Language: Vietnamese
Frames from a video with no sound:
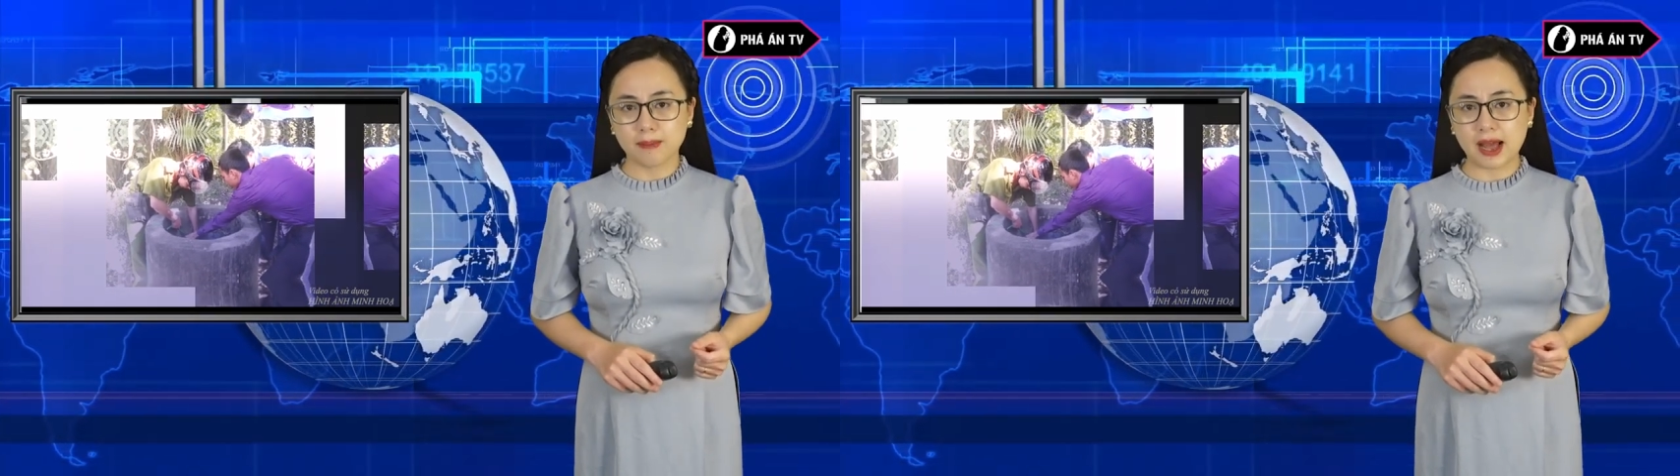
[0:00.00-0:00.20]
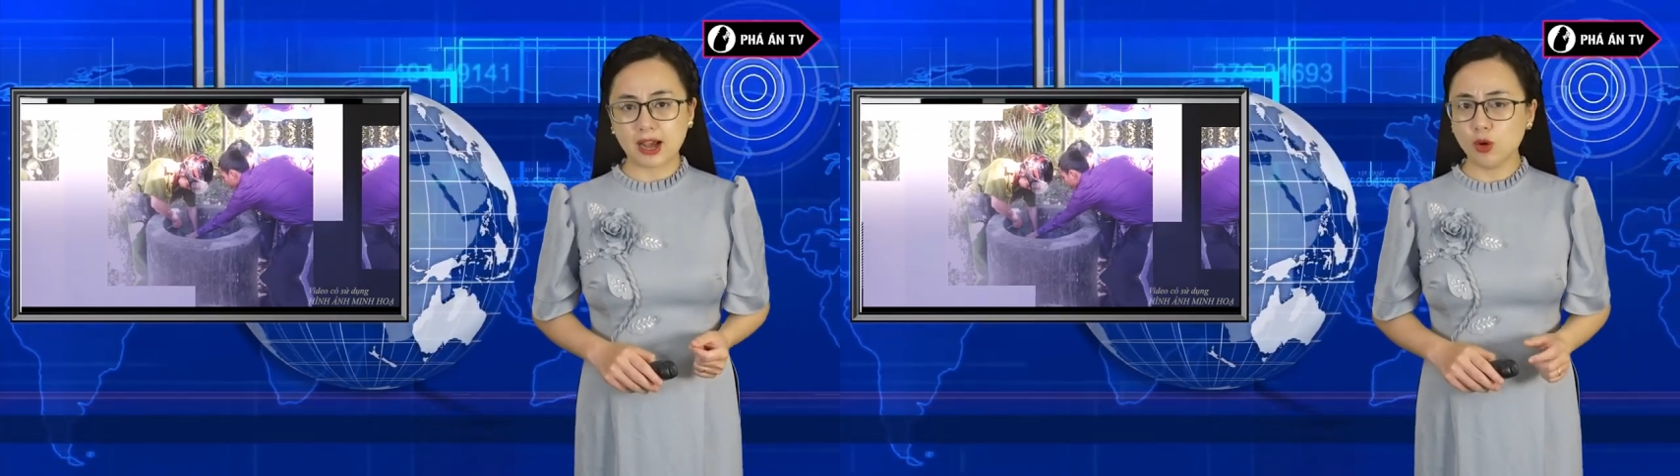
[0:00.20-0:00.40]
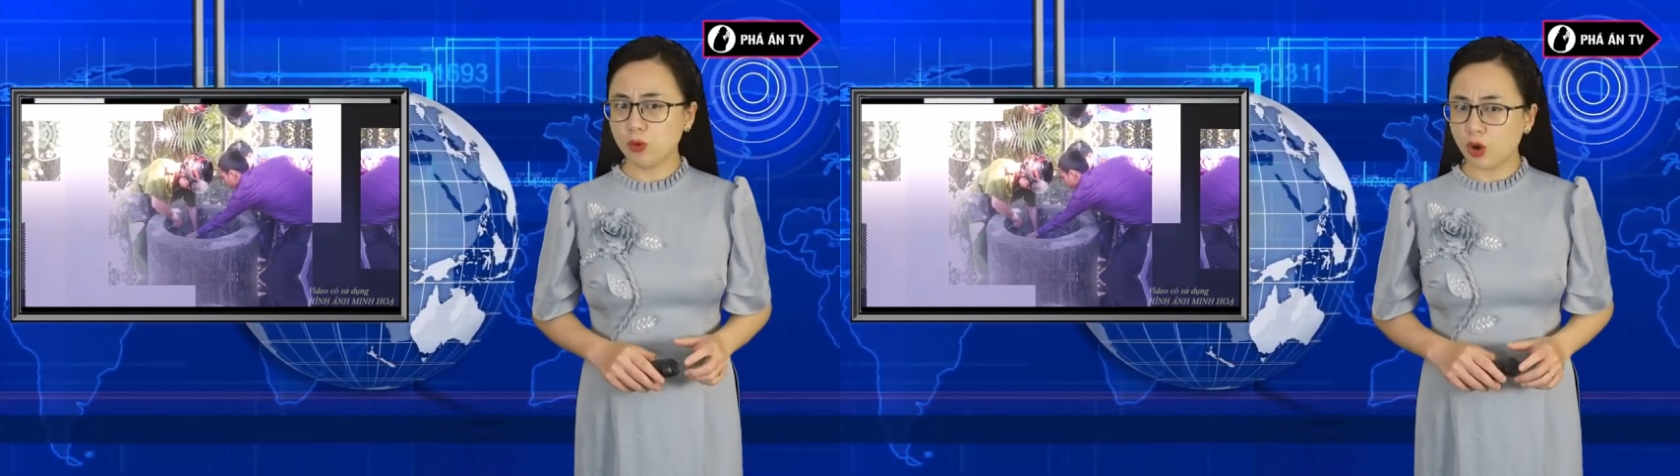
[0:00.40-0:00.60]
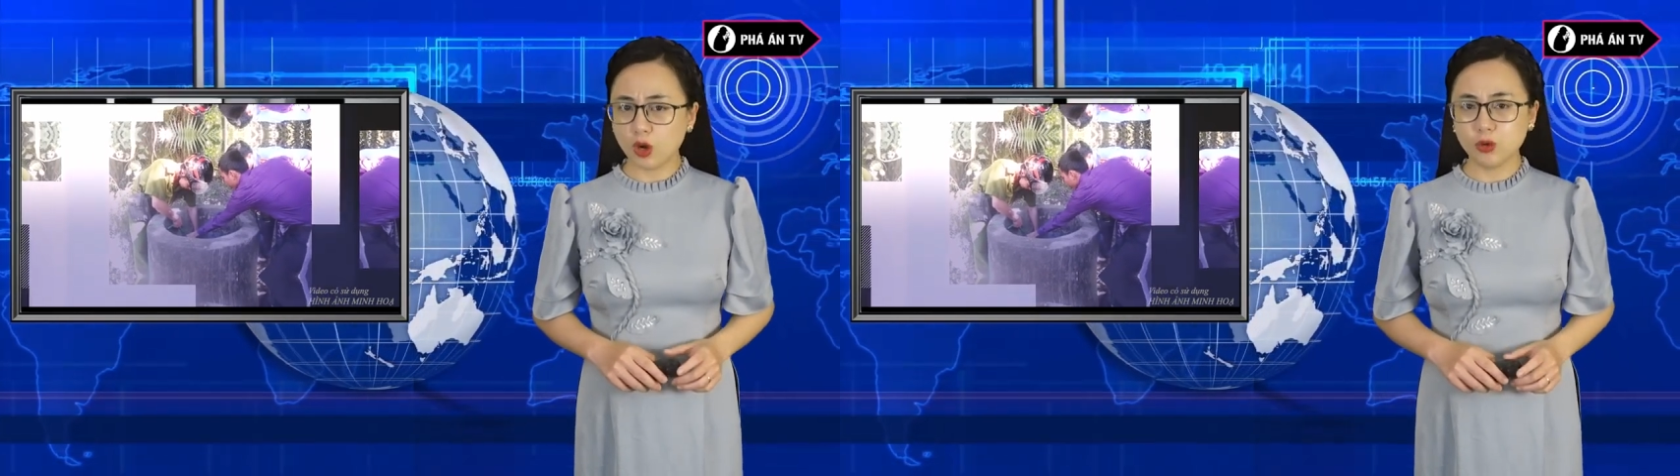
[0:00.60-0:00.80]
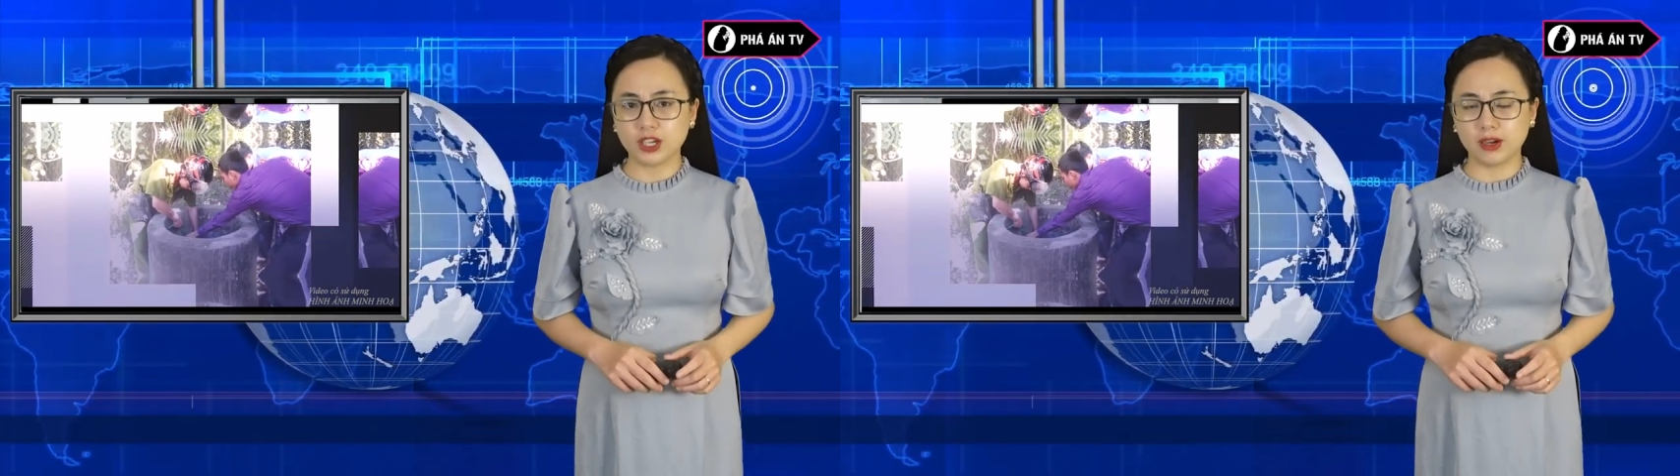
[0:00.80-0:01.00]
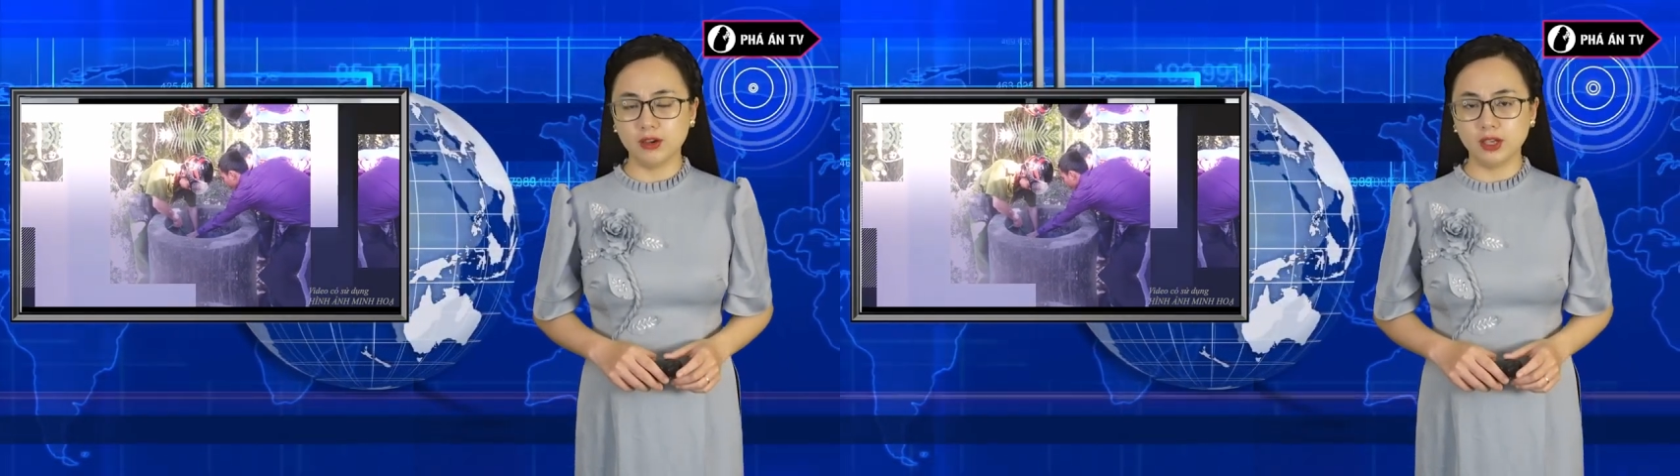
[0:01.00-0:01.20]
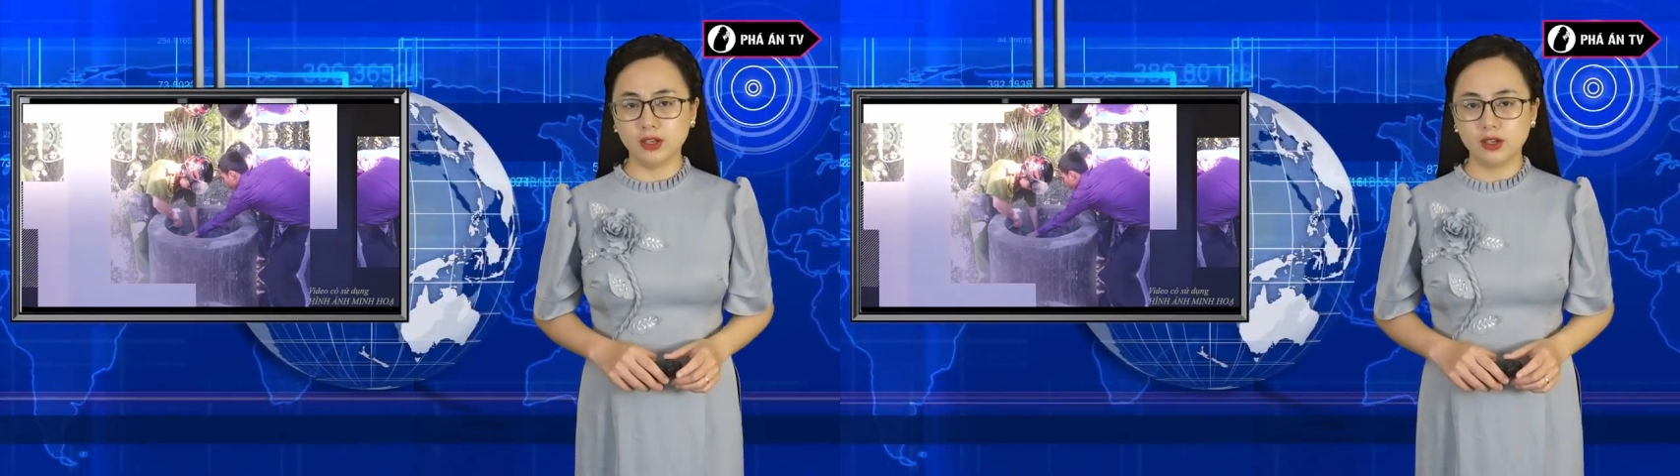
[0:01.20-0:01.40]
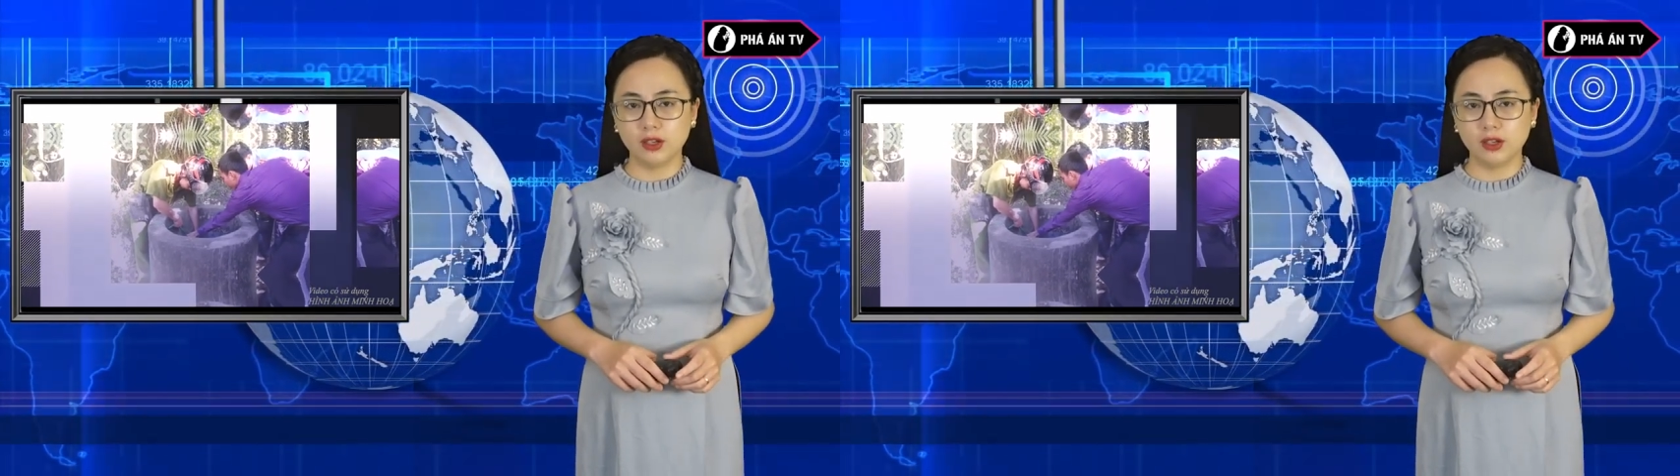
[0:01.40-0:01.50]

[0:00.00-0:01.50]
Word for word: mà không có câu trả lời.